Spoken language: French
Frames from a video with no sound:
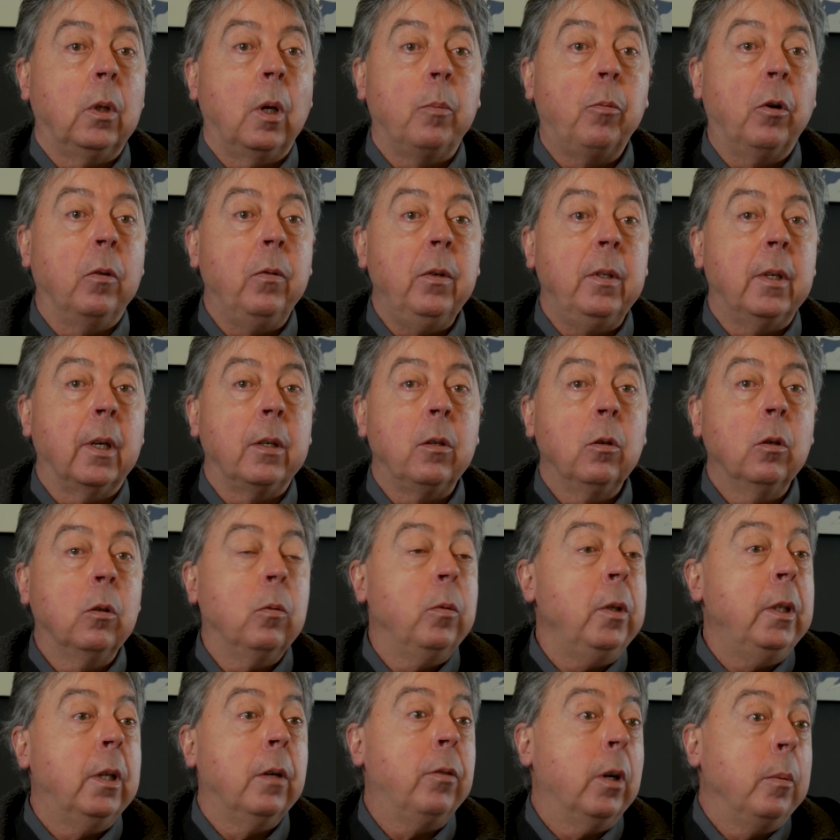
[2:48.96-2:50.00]
L'improvisation,
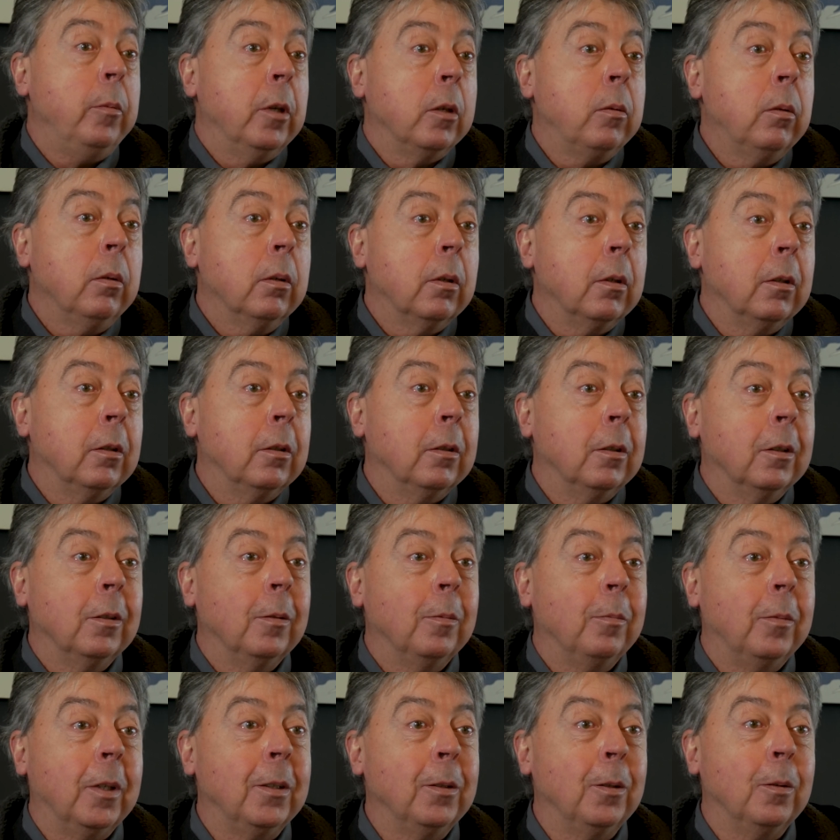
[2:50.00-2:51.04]
oui, des fois, bien sûr.
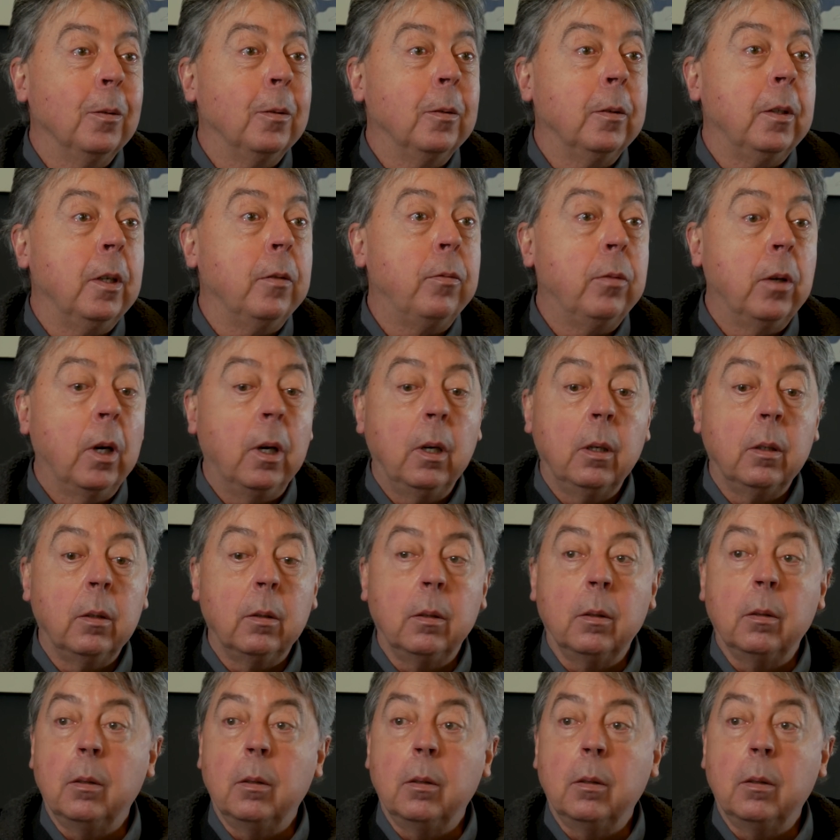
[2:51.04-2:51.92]
Parce que des fois,